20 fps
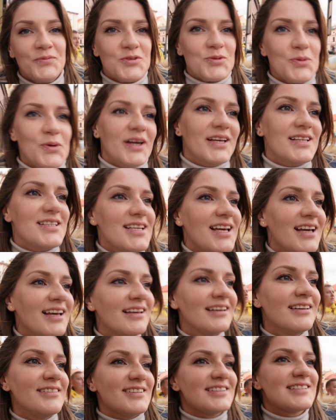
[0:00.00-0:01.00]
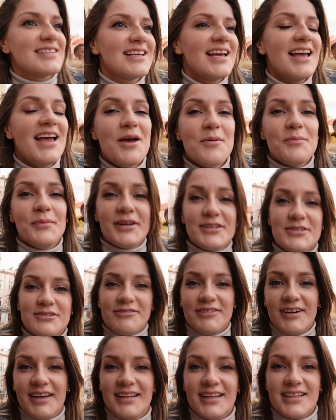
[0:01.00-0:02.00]
Słuchajcie, więc
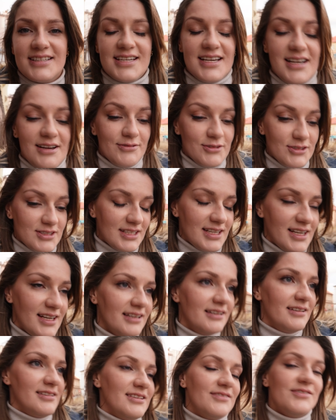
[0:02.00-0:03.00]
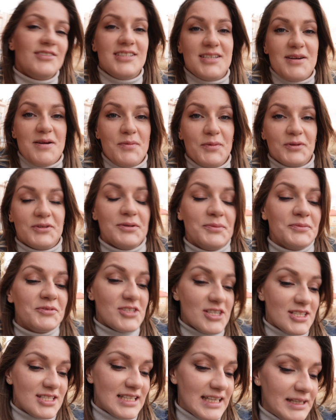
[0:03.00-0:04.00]
bardzo fajna ciekawostka, nie wiedziałam o tym
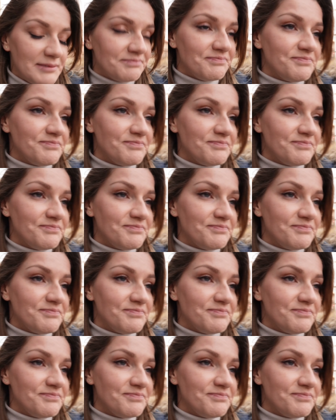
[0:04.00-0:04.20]
wcześniej.